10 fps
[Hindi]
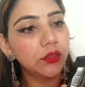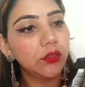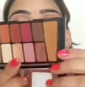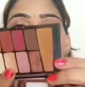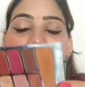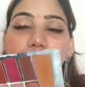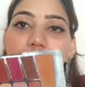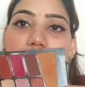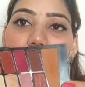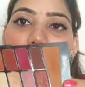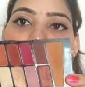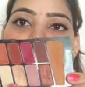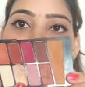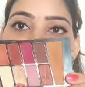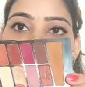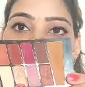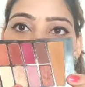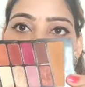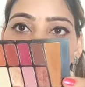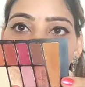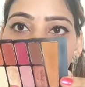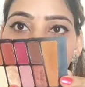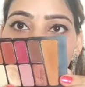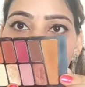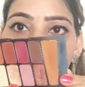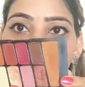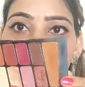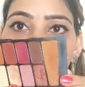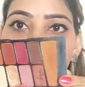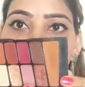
शिमर शेड मिल जाते हैं आपको एक शैम्पेन